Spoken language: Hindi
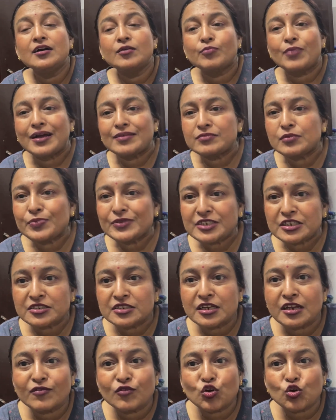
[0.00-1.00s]
बाद में पता
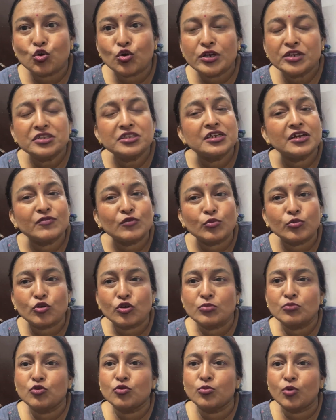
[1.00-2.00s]
चला वो कोई नहीं है वो कोई
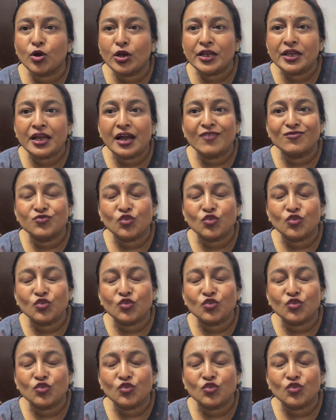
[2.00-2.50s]
मुंह बोली है